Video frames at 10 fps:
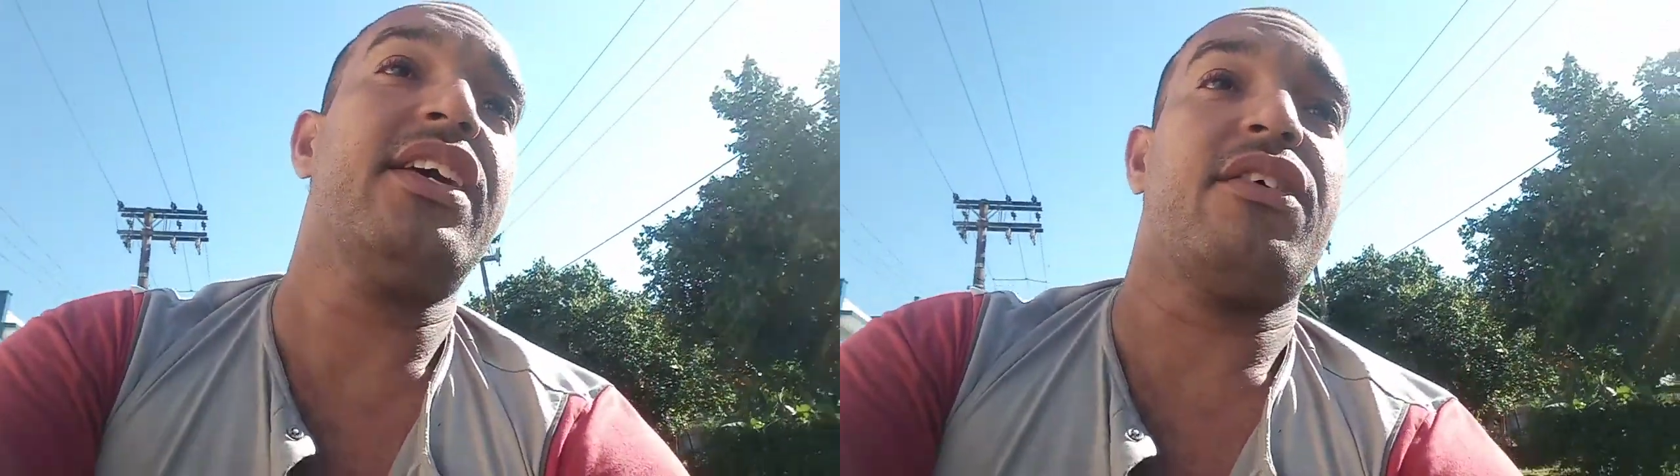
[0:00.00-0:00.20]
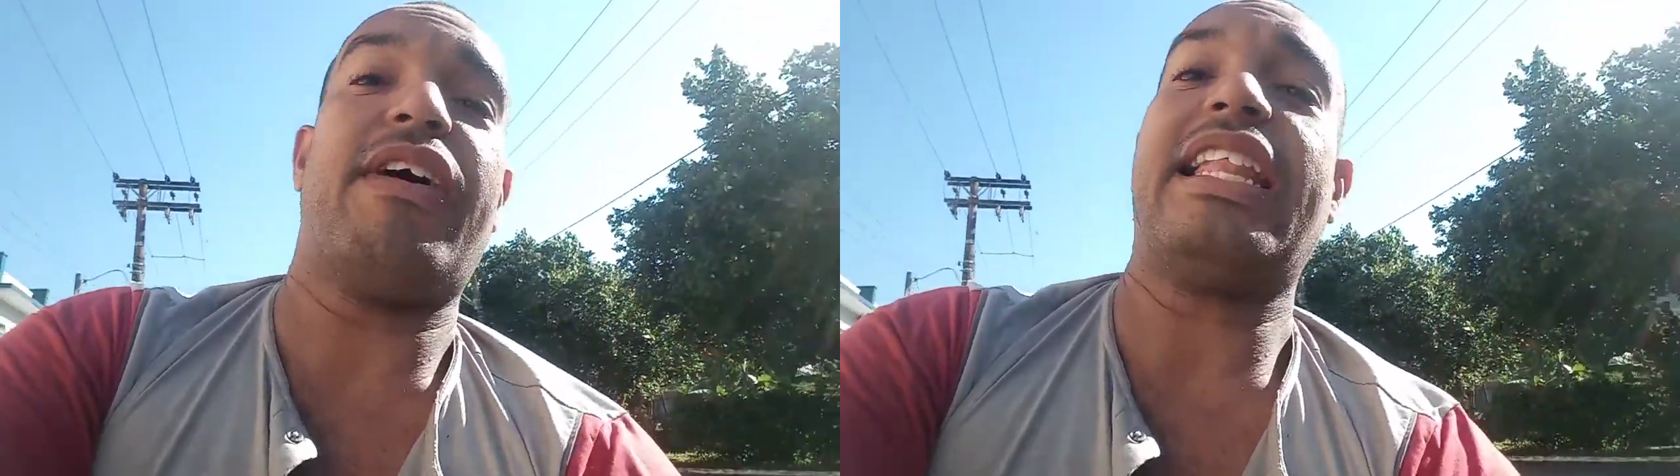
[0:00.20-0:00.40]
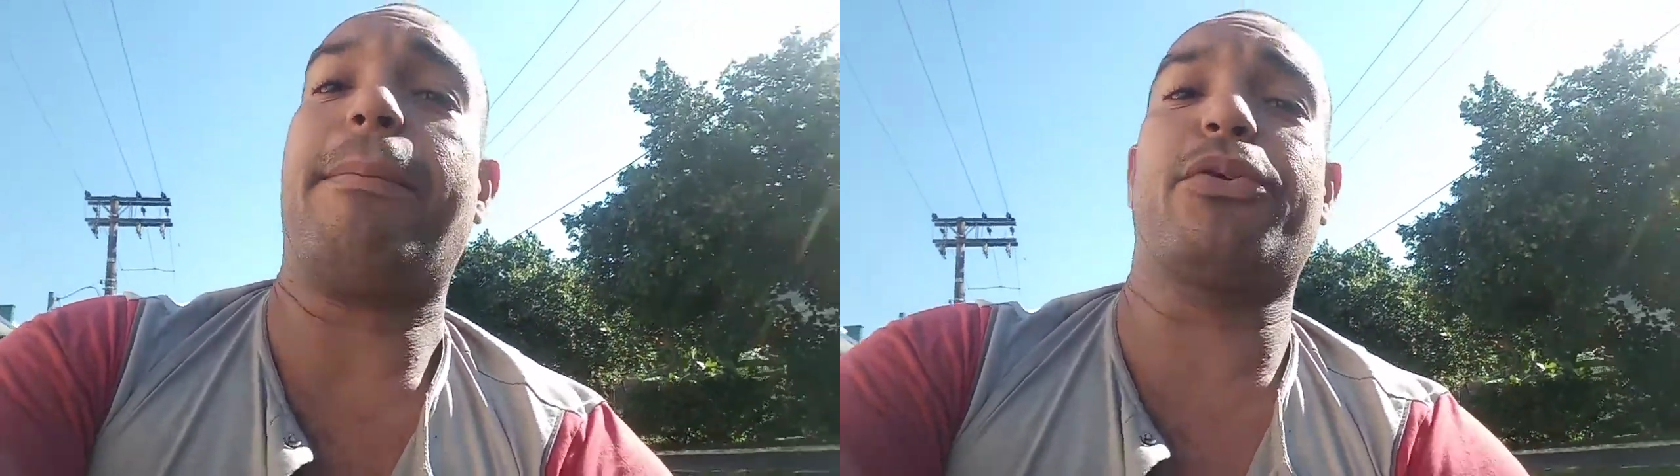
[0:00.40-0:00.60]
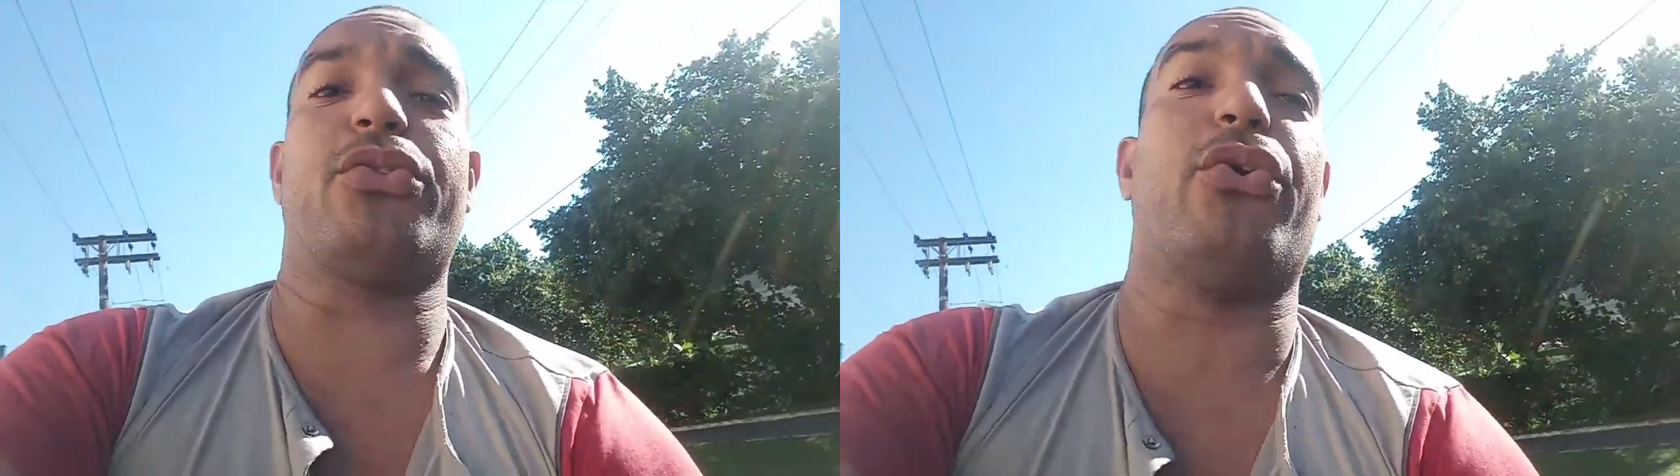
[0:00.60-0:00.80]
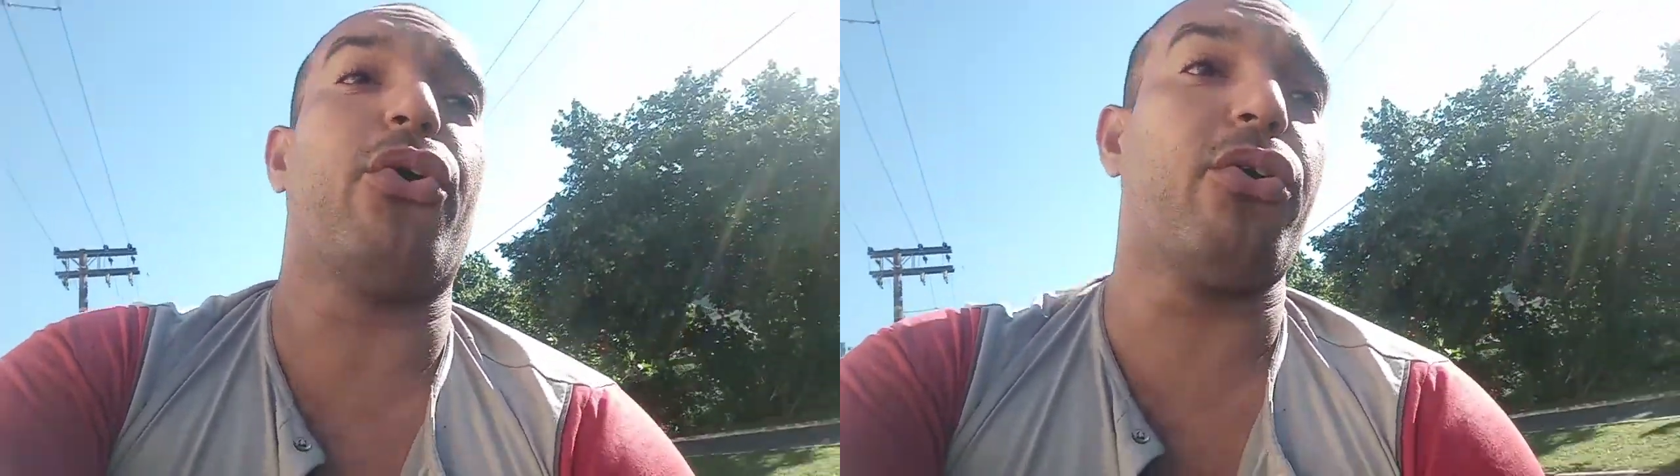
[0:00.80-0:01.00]
Vai lá pro
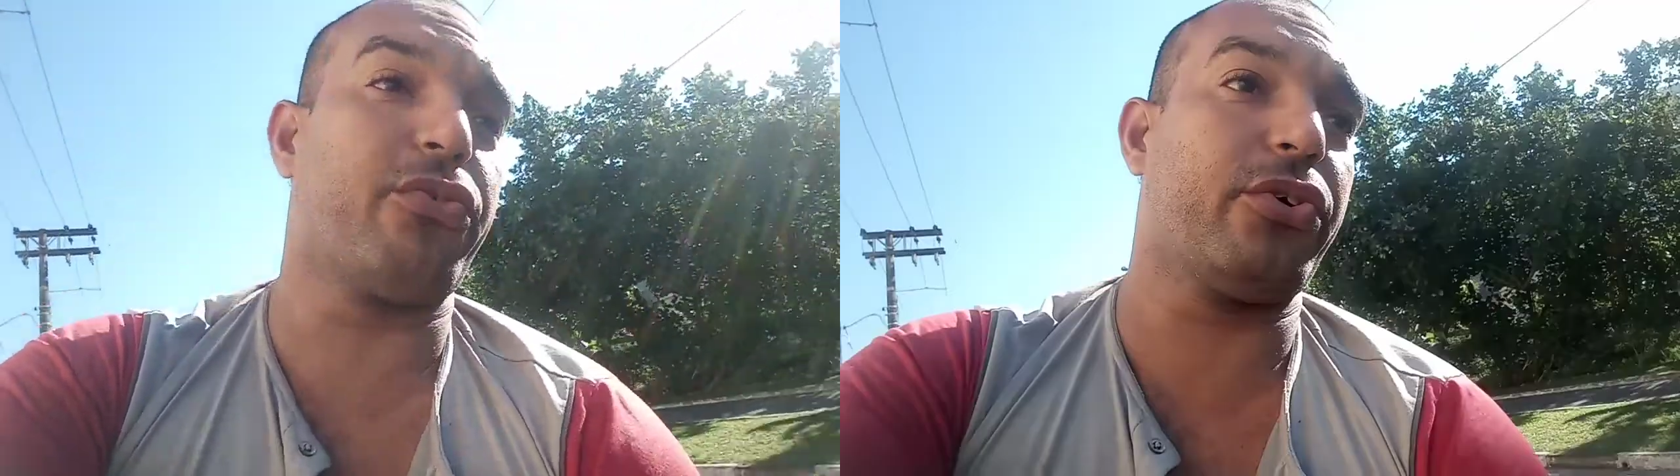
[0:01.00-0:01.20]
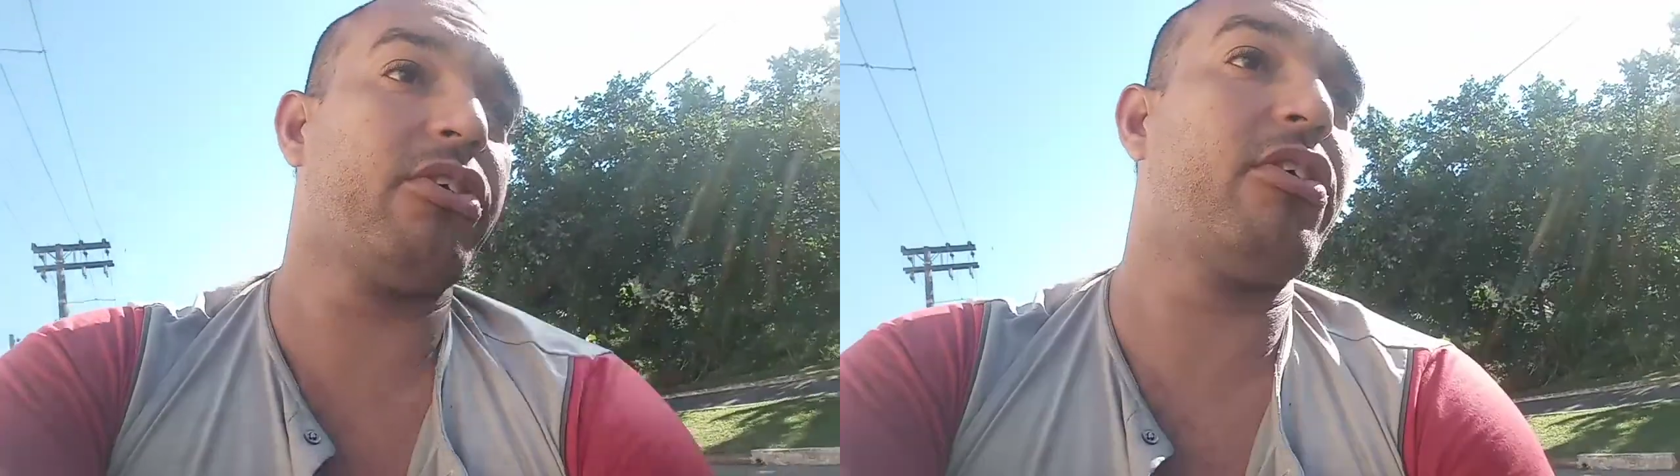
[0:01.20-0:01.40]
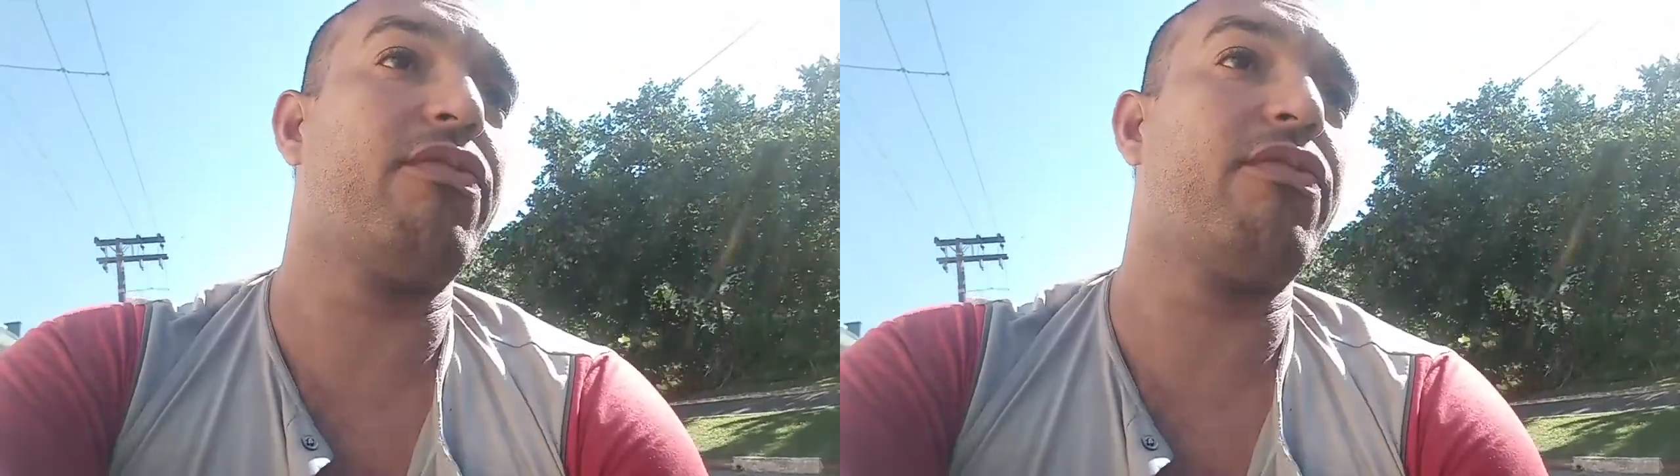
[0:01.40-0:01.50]
Novo.